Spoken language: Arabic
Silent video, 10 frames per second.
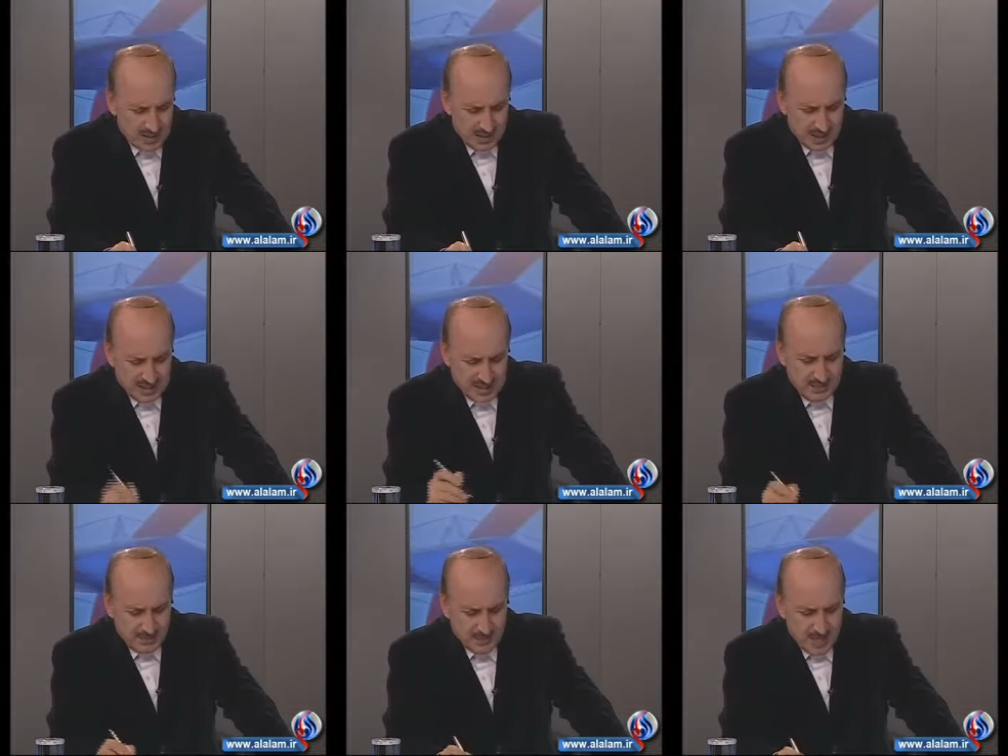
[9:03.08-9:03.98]

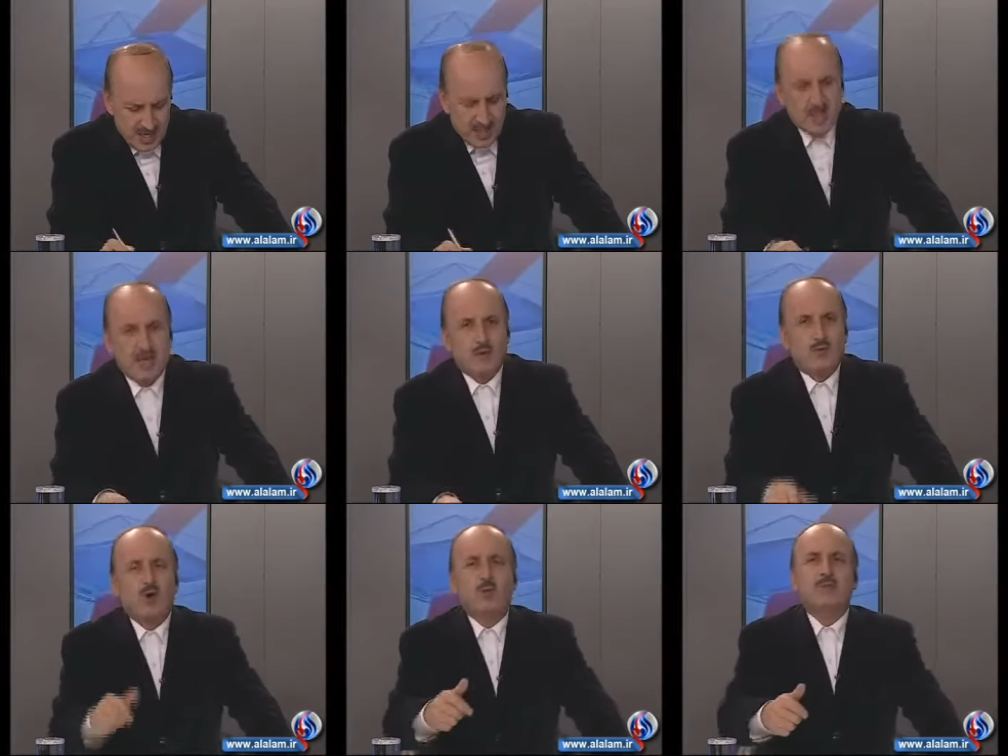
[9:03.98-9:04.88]
التخصيب
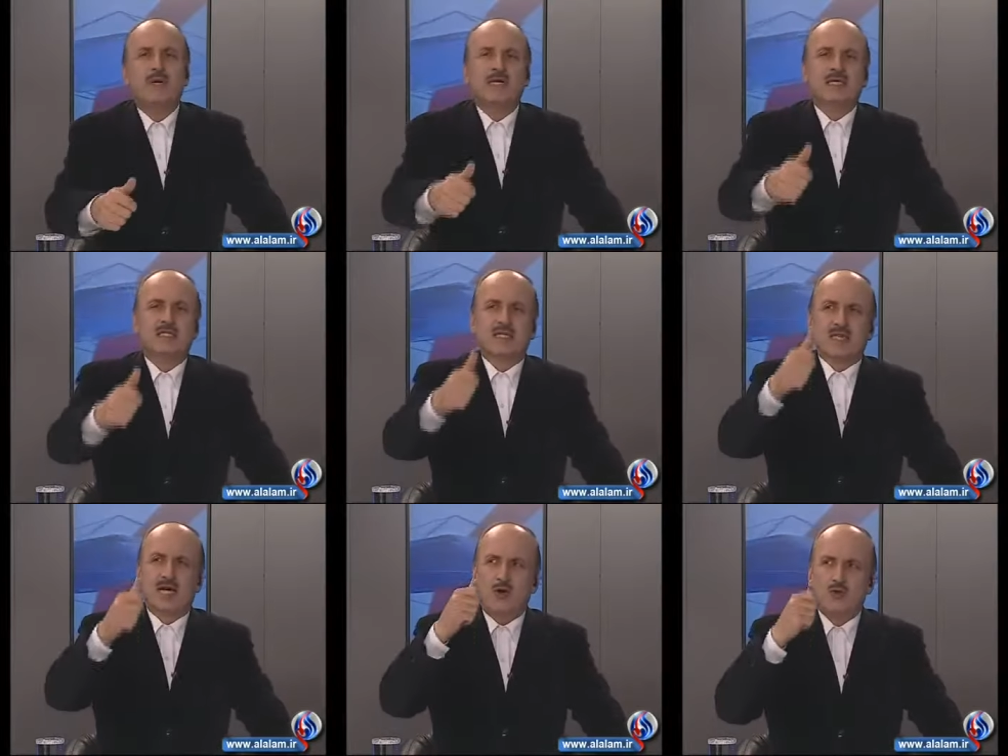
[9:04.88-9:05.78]
وهم
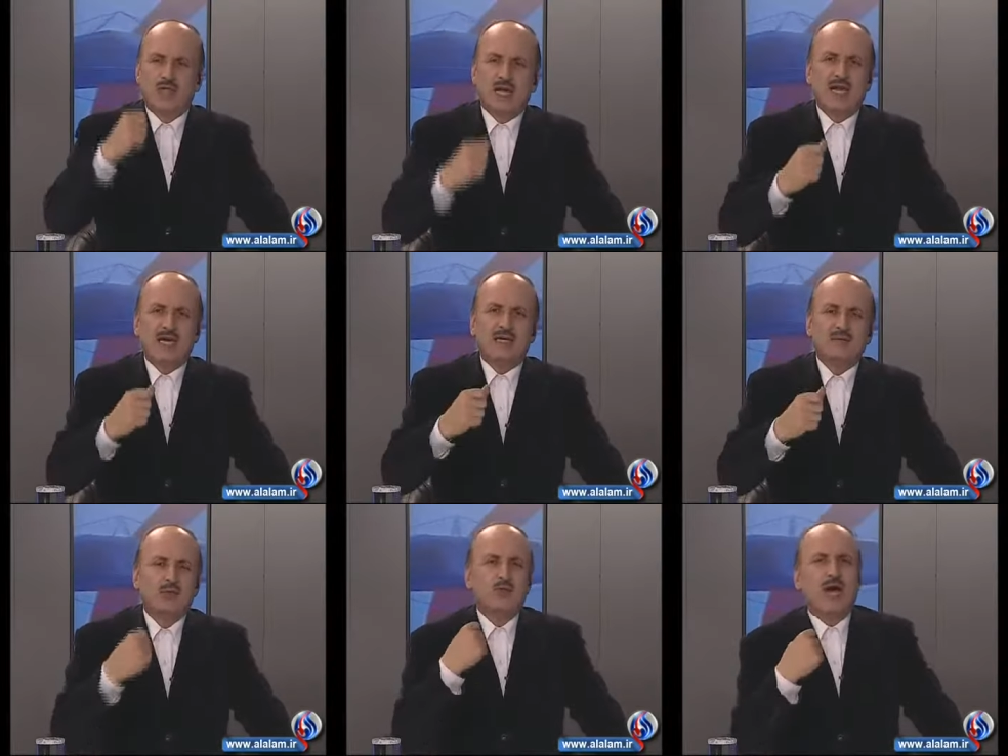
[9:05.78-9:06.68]
استطاعوا ذلك
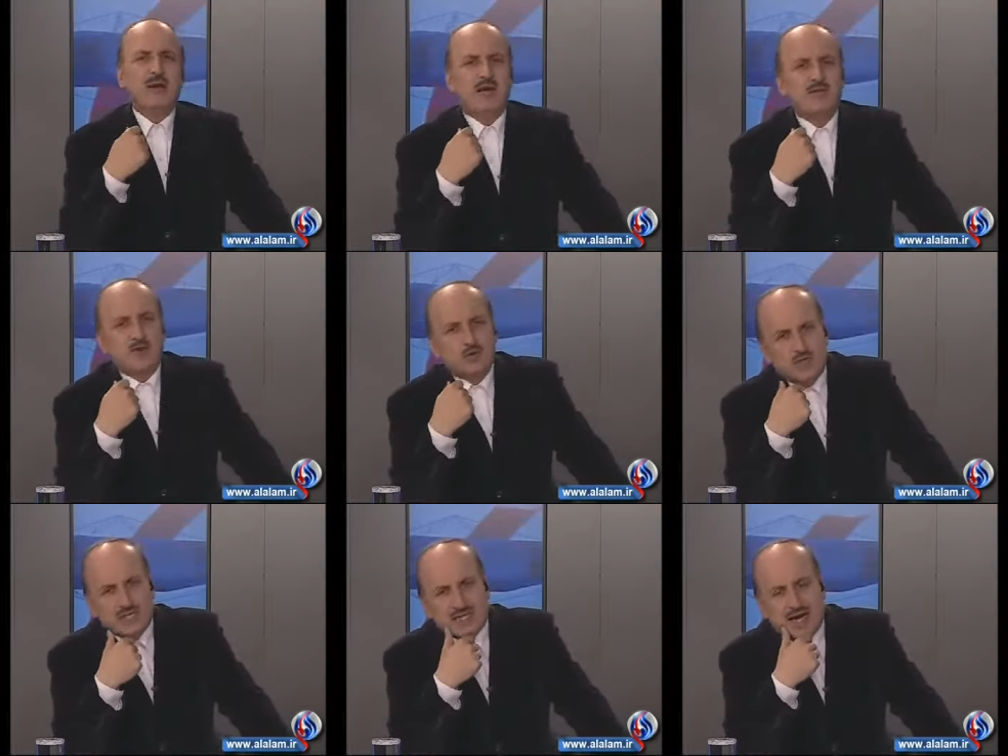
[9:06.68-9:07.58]
منذ عام
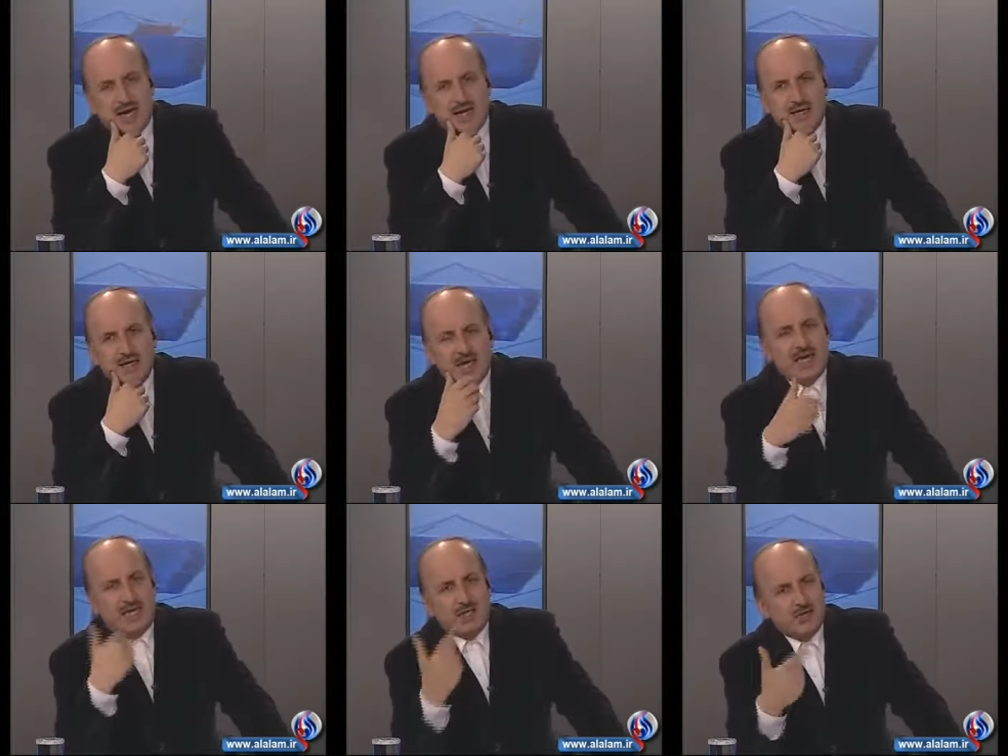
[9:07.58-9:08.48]
2009
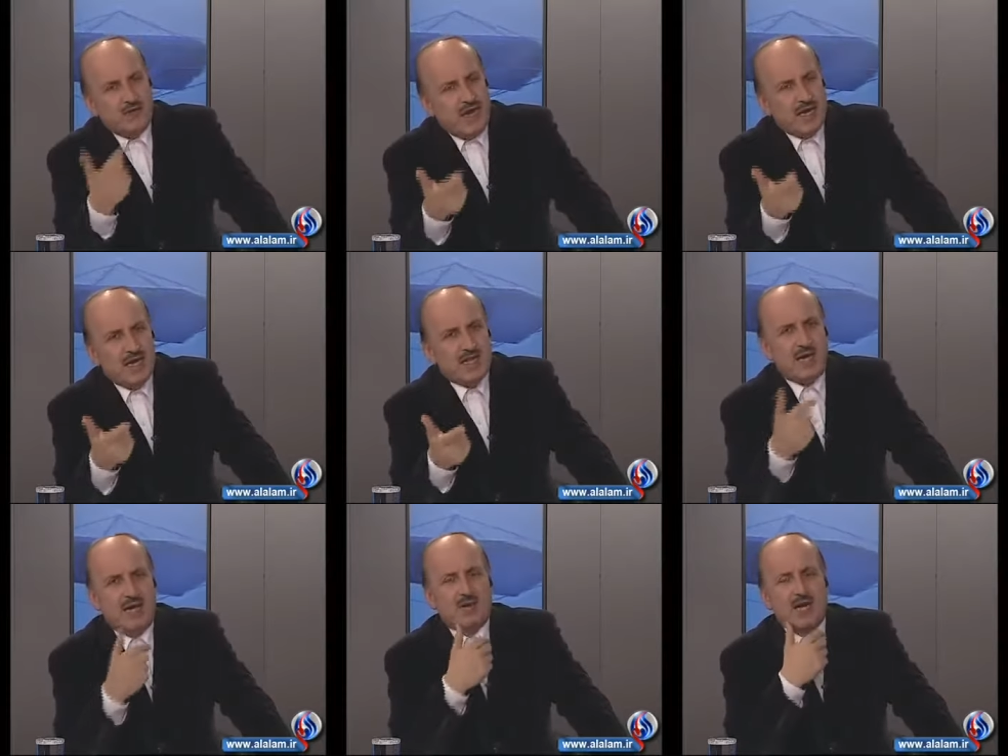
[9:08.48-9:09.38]
الكشف عن هذا
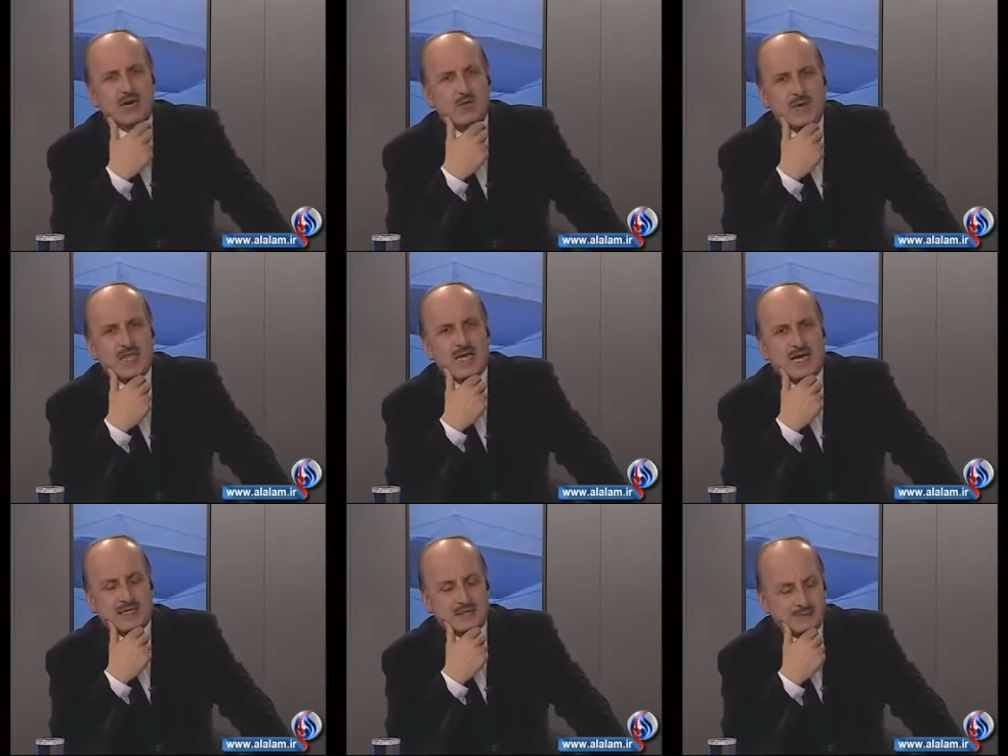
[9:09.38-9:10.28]
الأمر اليوم ماذا
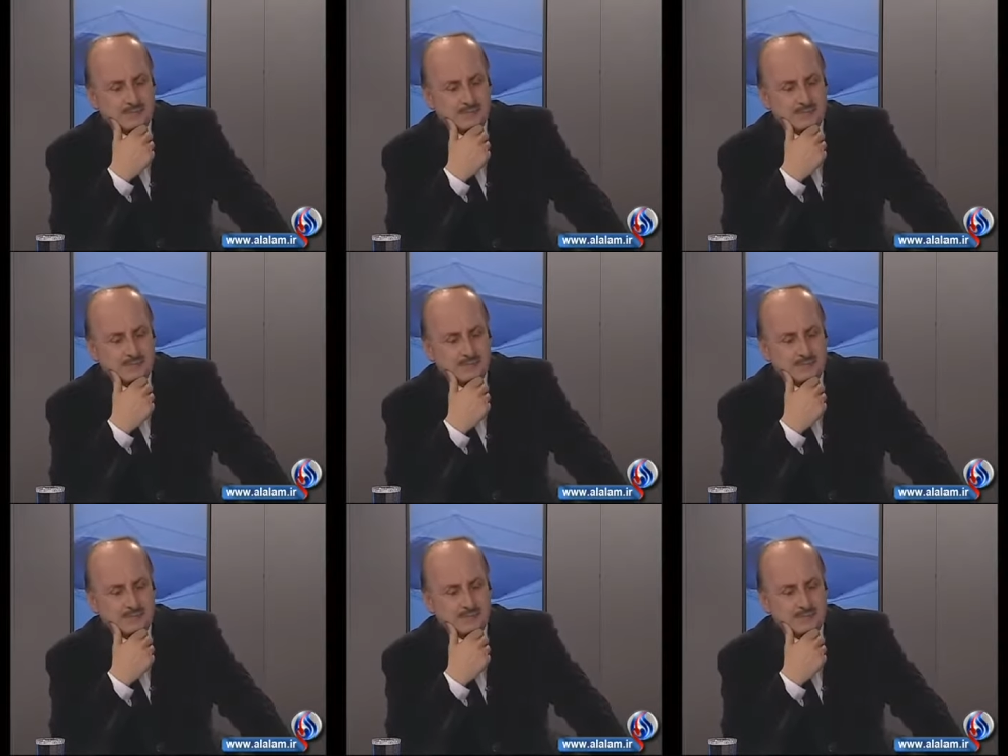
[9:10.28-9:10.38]
يعني؟